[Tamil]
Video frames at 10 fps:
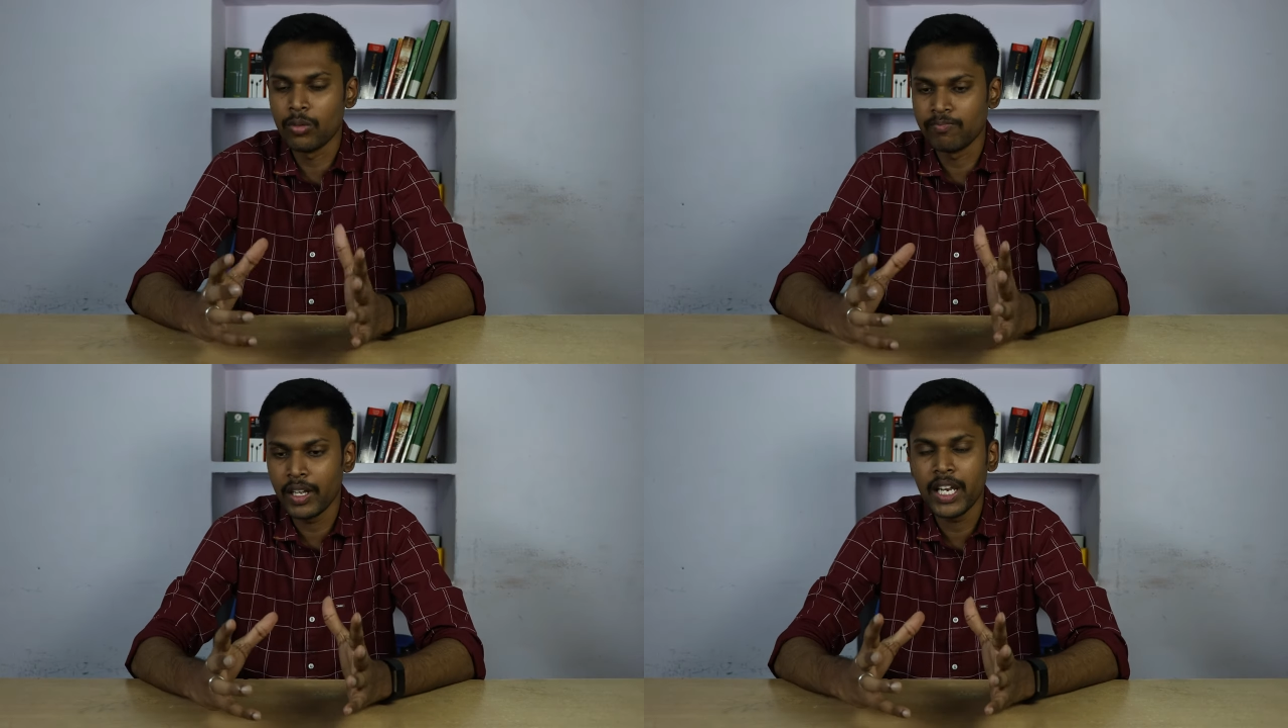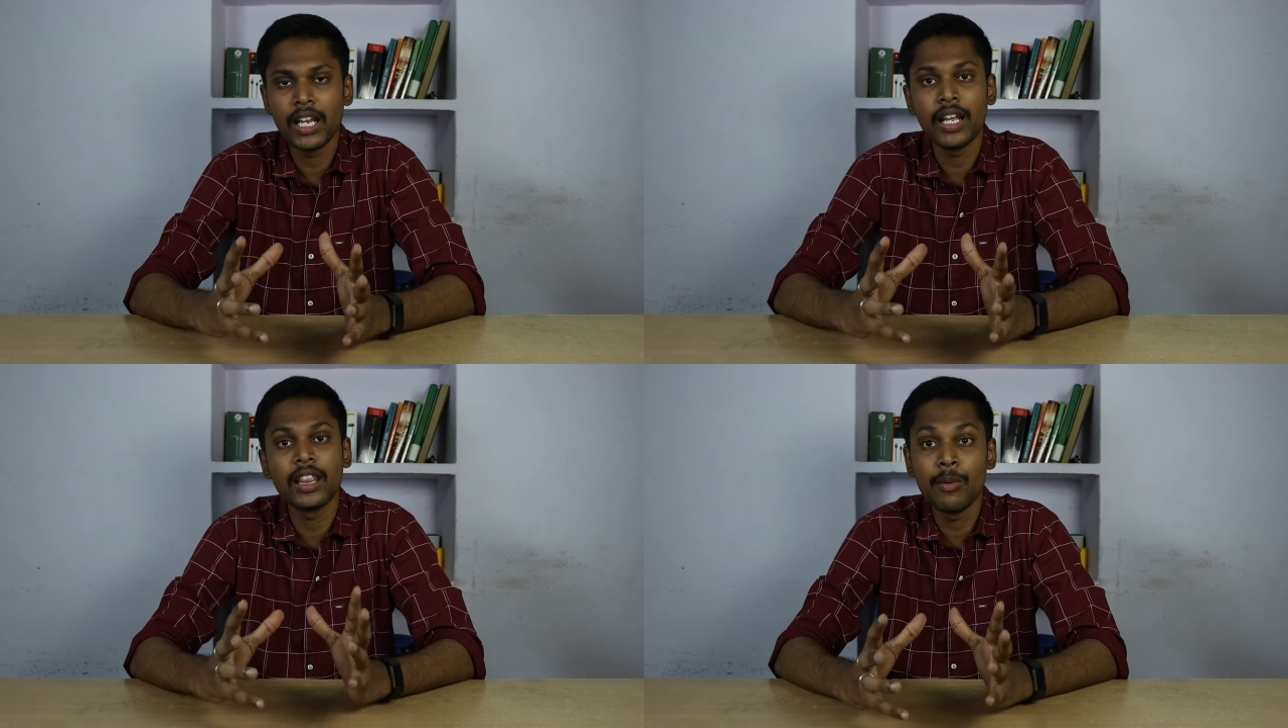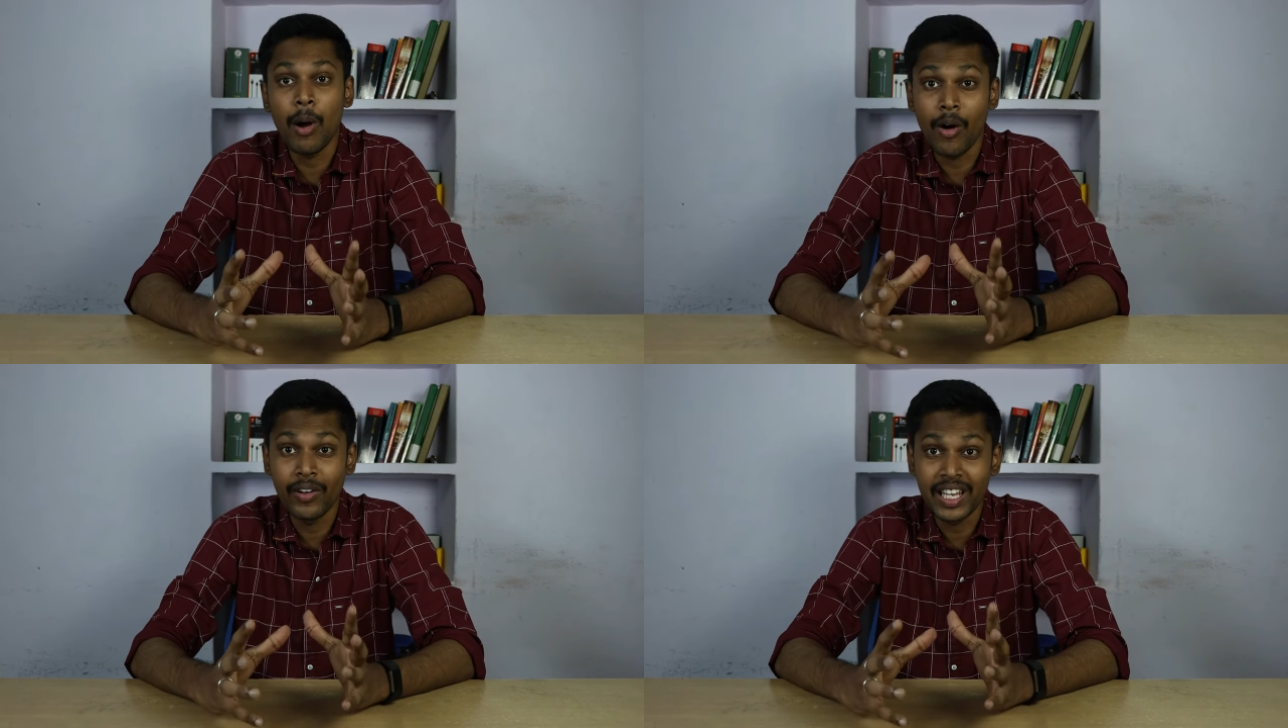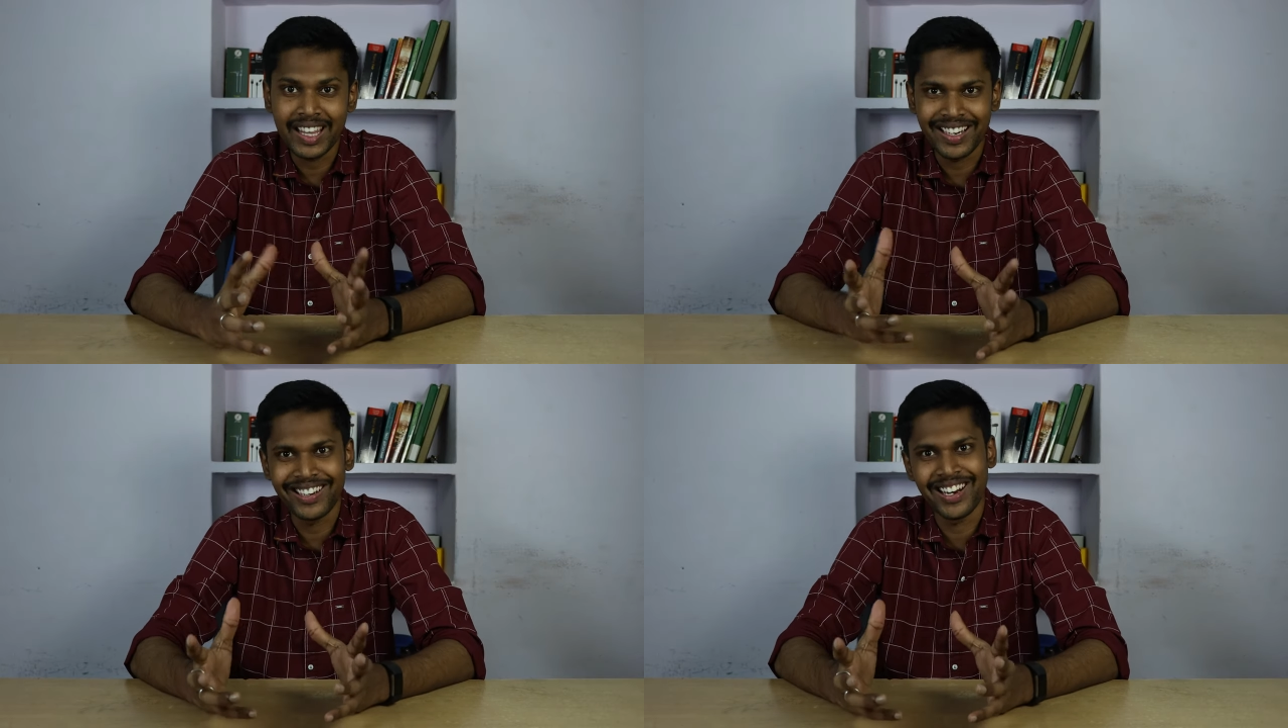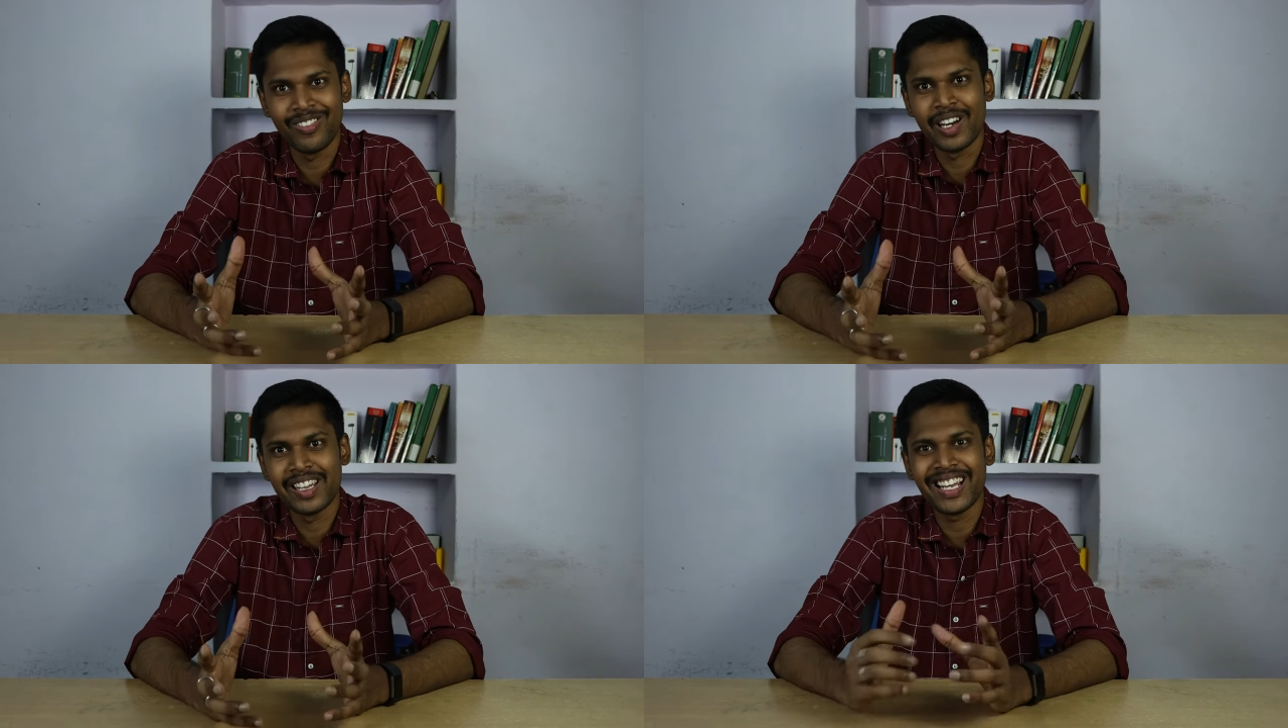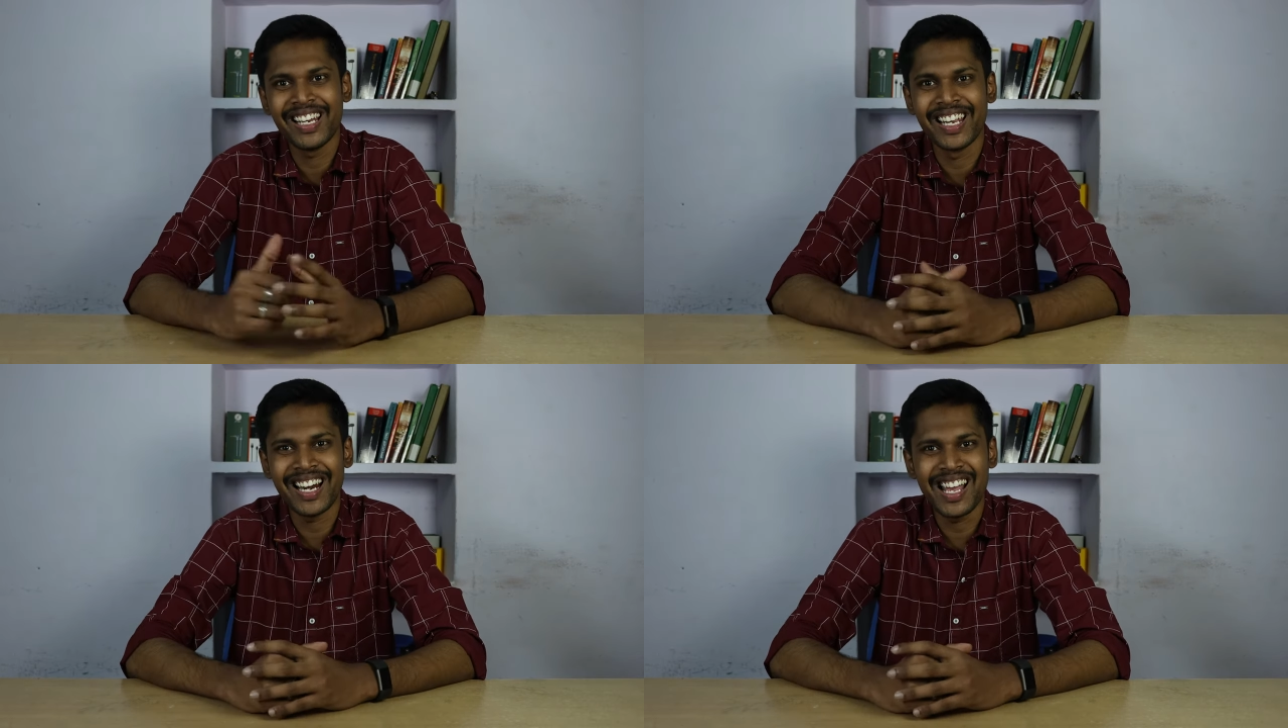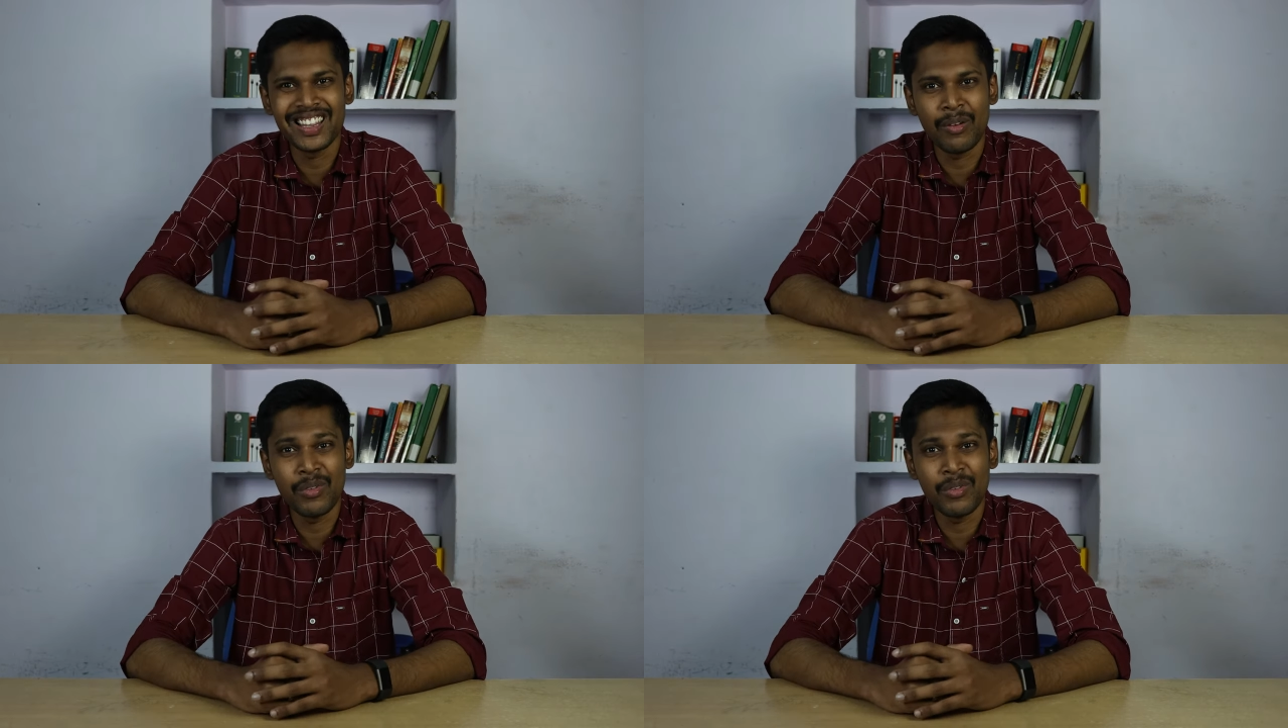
ஸோ இனிய தீபாவளி திருநாள் நல்வாழ்த்துக்கள் என்னடா